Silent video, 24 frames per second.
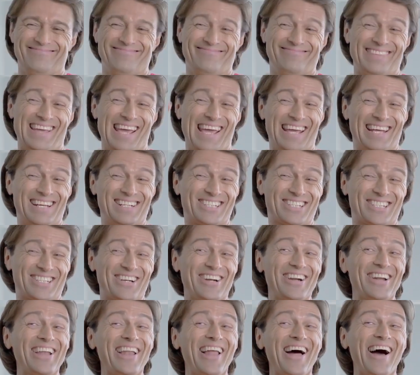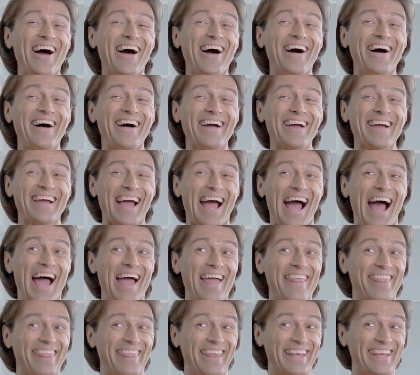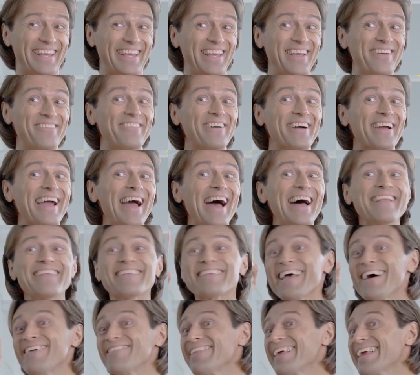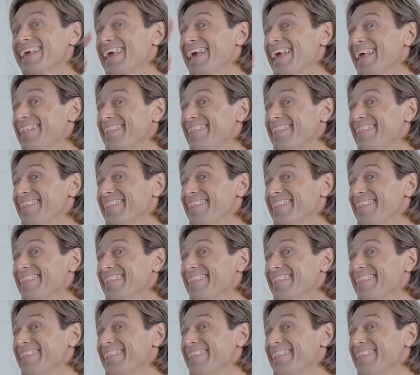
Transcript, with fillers: おいおいニコール君の目は節穴か